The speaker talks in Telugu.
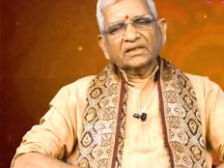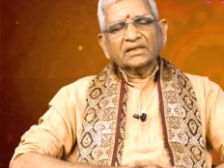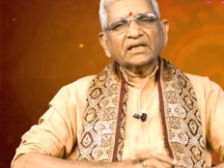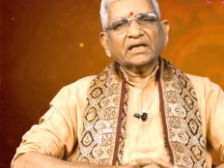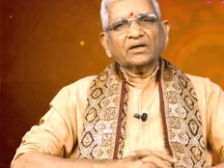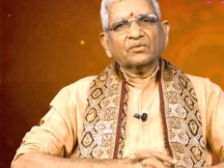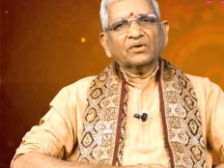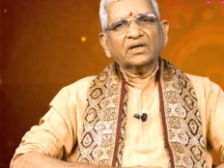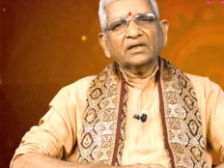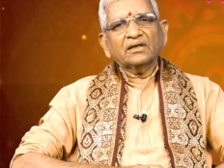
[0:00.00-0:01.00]

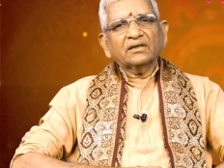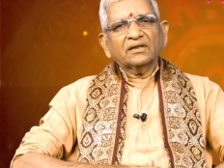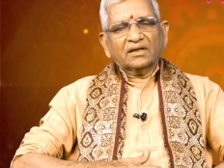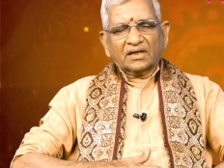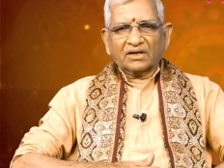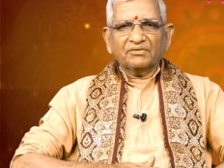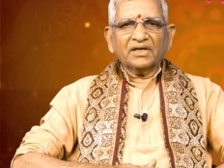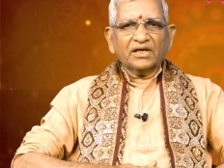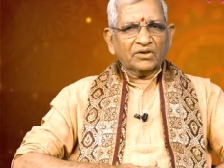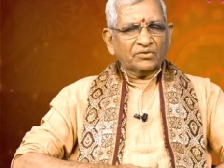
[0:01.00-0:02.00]
ఇంతేకాకుండా రవి
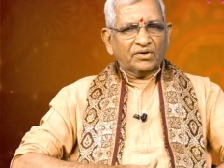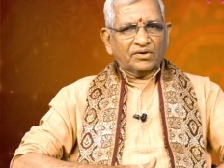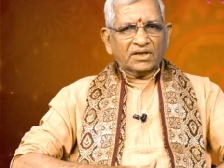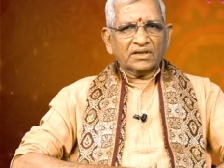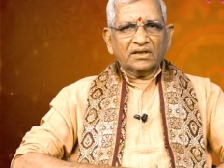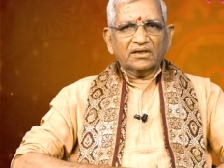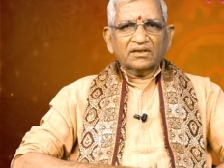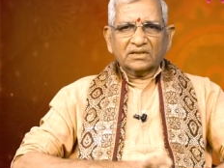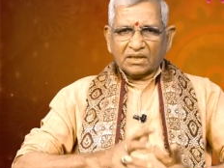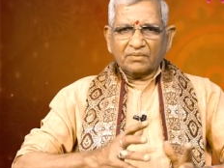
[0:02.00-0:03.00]
కేతువుల యొక్క
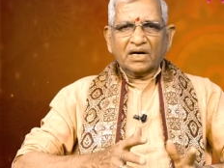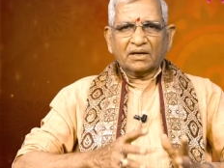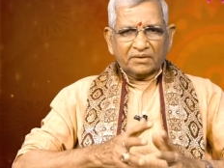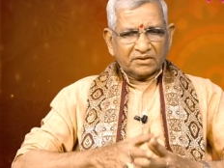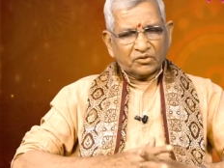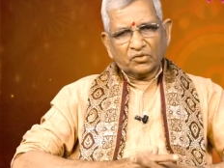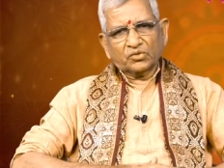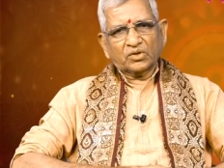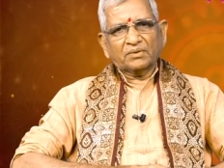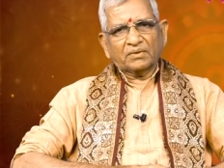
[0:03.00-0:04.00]
సమాగమం
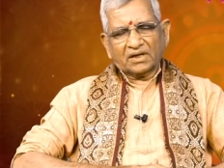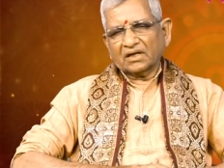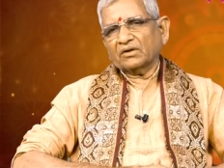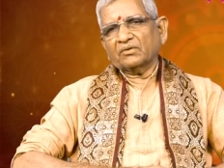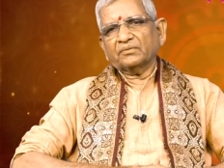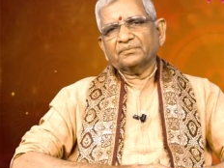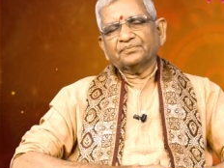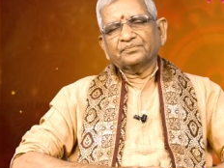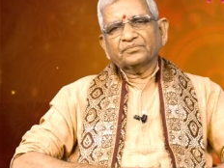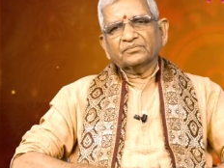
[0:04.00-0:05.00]
జరుగుతోంది మకరంలో
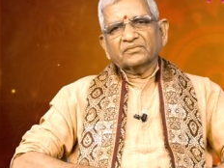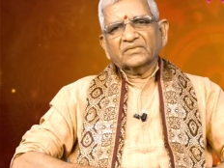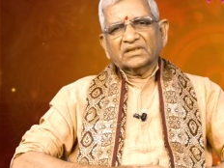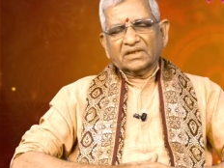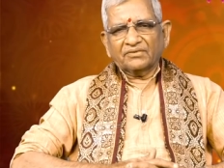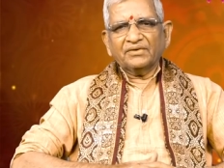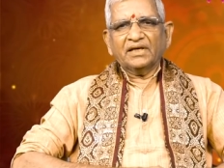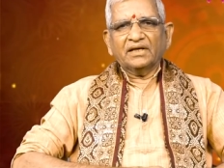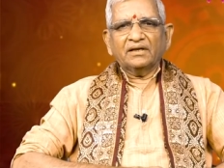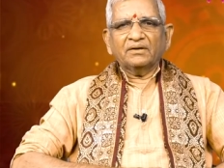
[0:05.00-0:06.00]
రవి
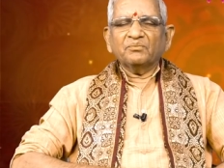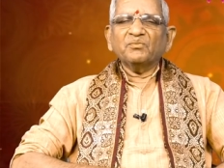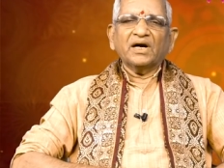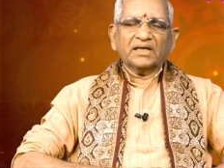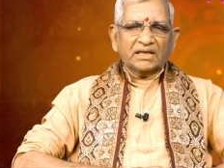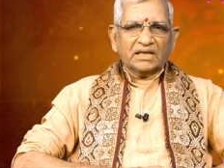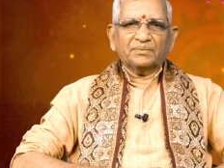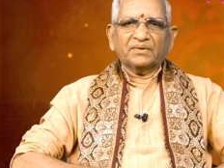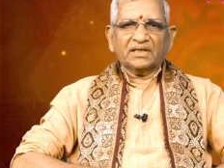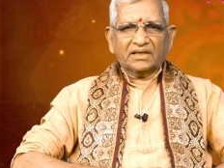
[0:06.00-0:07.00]

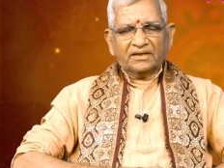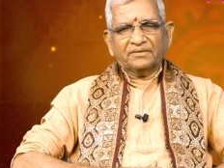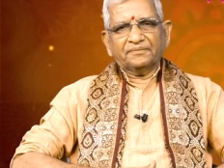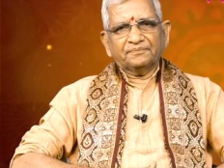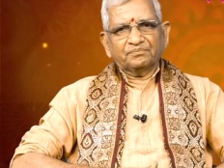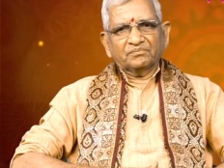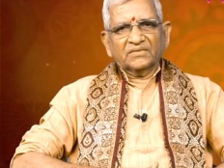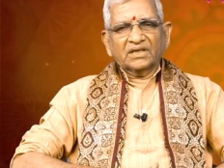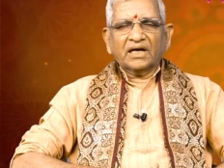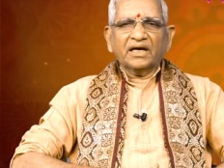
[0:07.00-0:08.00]
భాగ్యాధిపతి అయ్యాడు
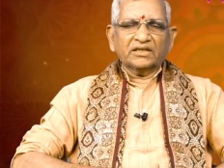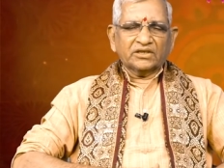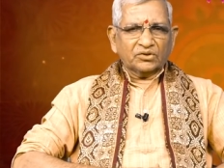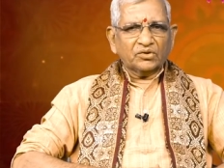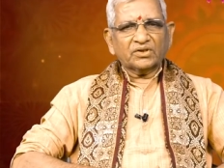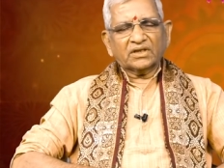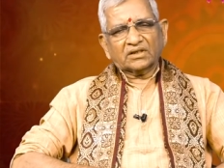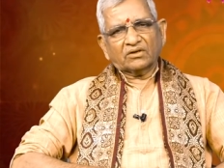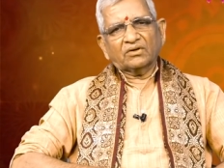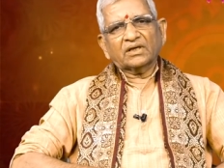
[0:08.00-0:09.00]
ఆయన
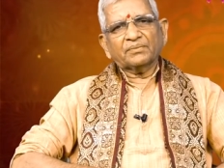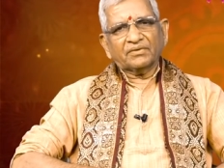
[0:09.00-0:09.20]
శత్రుక్షేత్రంలోకి